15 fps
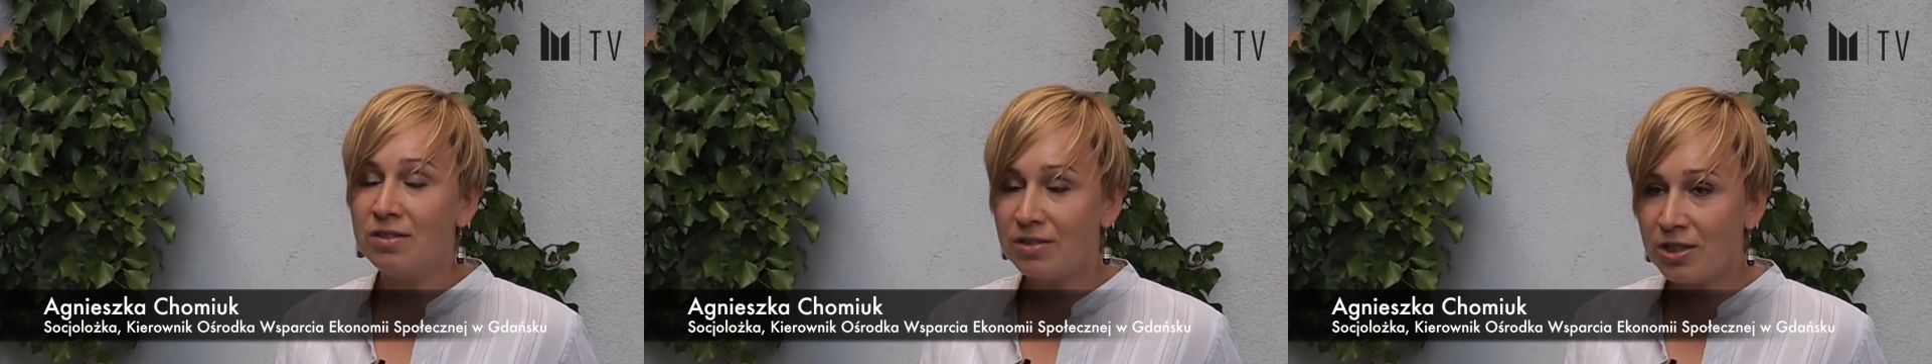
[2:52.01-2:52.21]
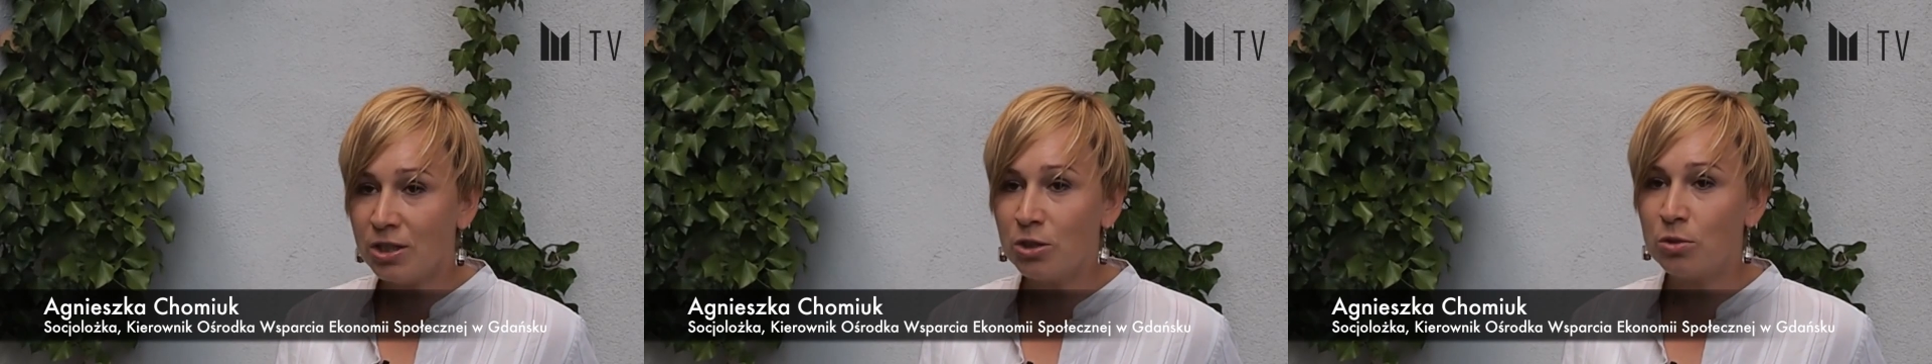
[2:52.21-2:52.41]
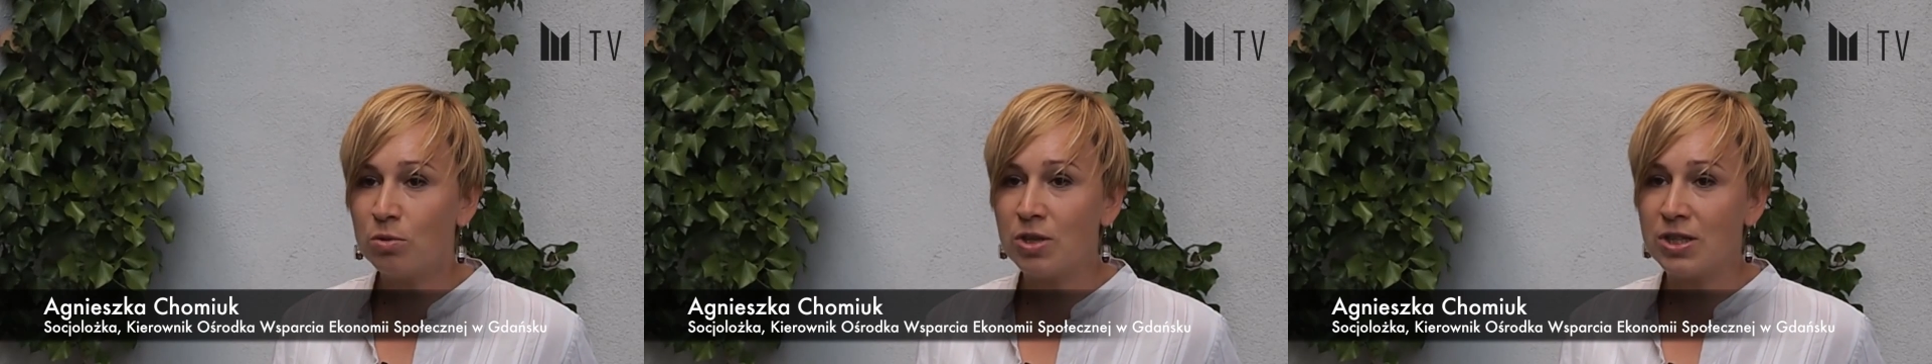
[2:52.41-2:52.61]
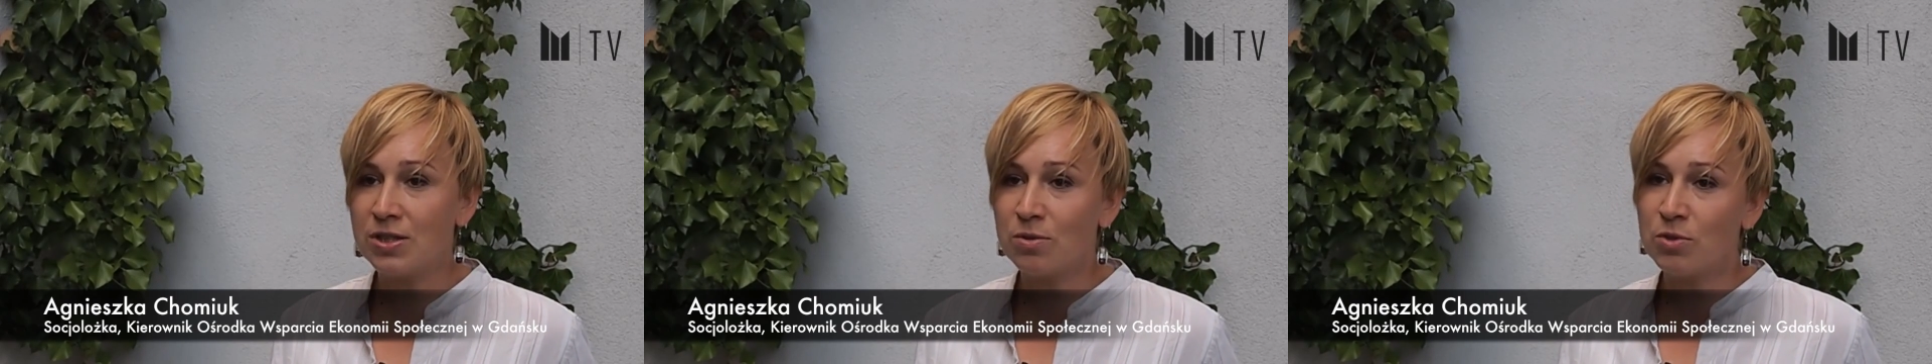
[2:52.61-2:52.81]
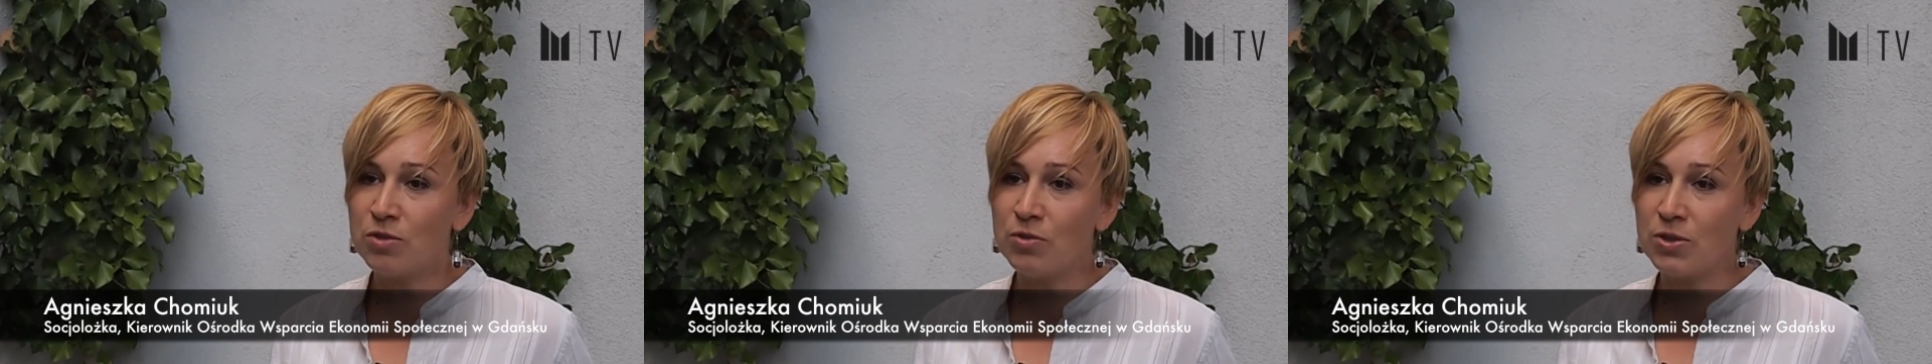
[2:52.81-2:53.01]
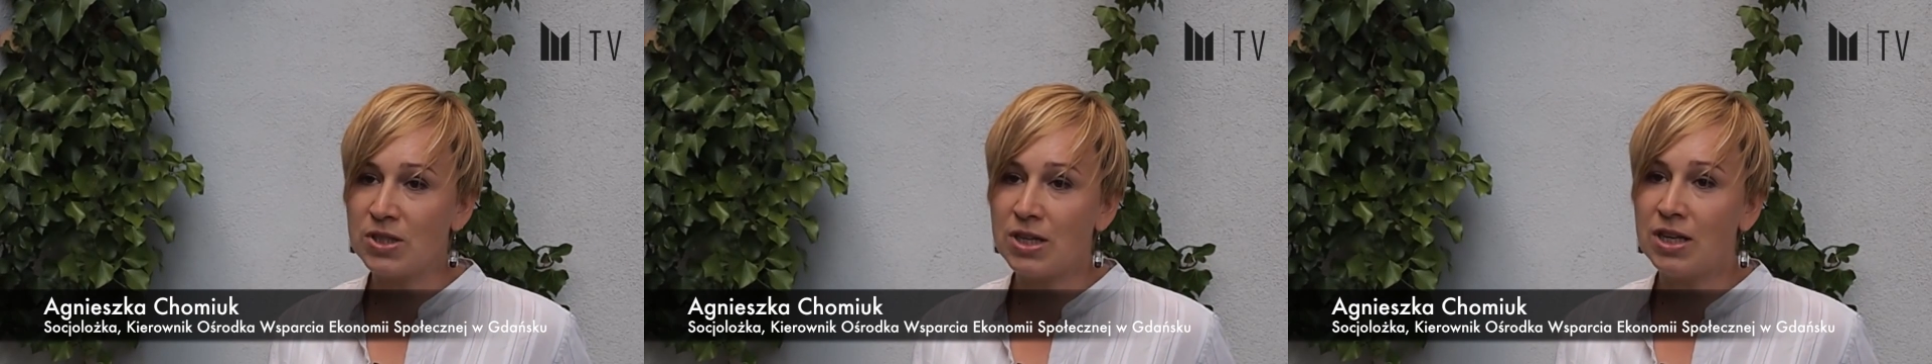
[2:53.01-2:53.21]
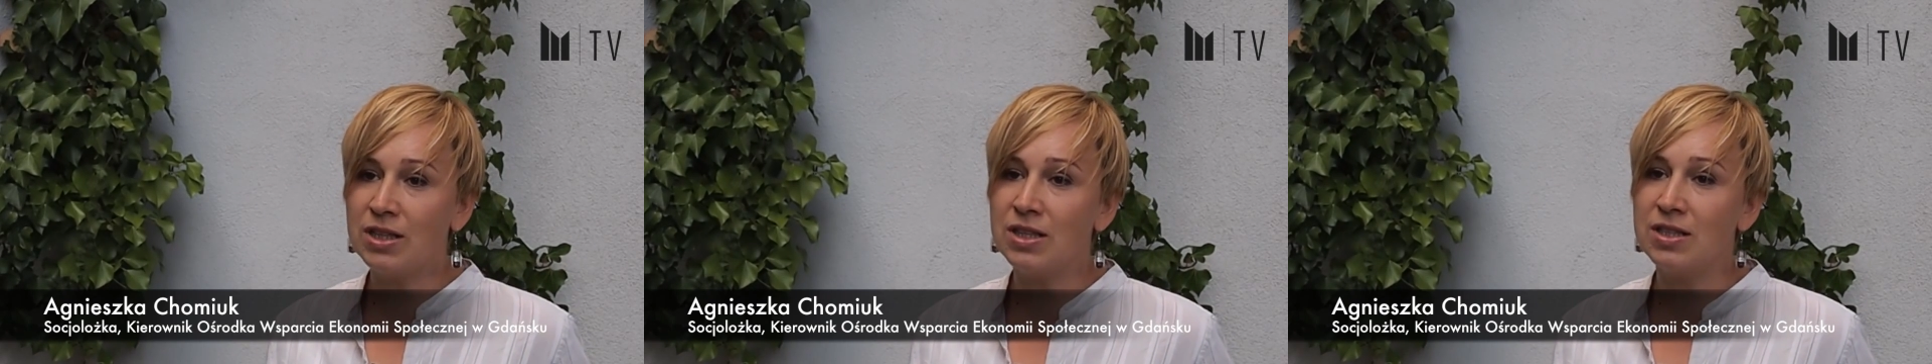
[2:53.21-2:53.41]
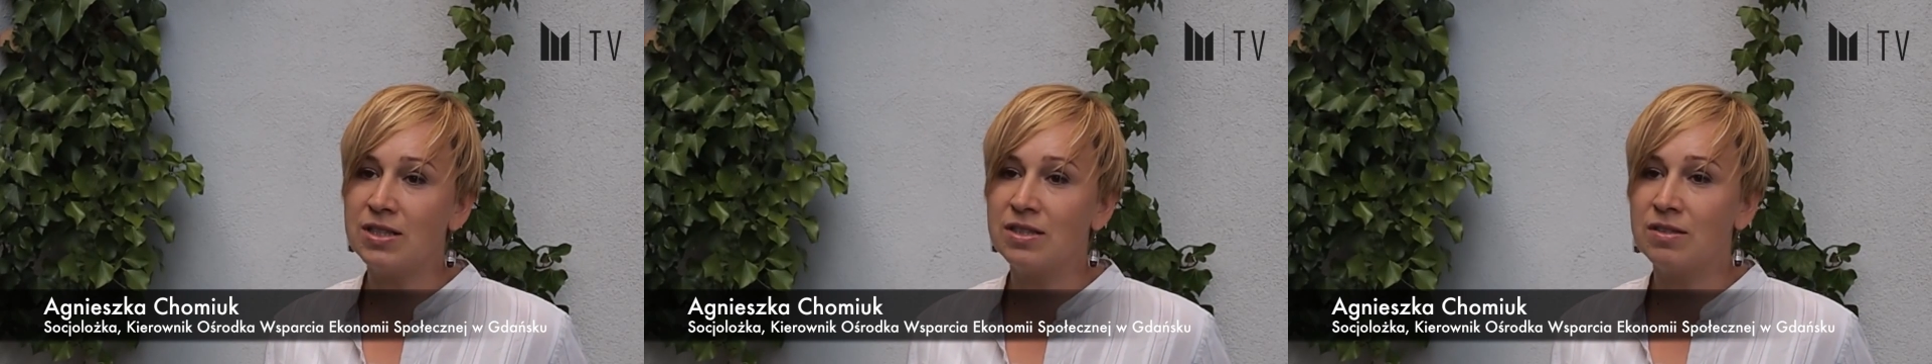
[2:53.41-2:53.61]
Tych, które są
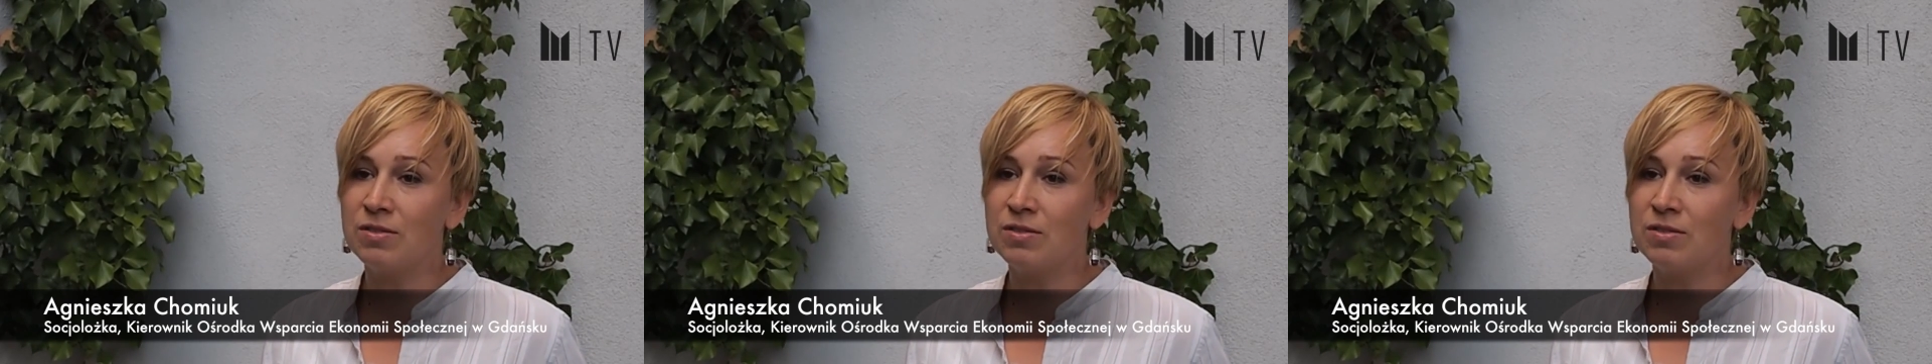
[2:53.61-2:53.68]
związane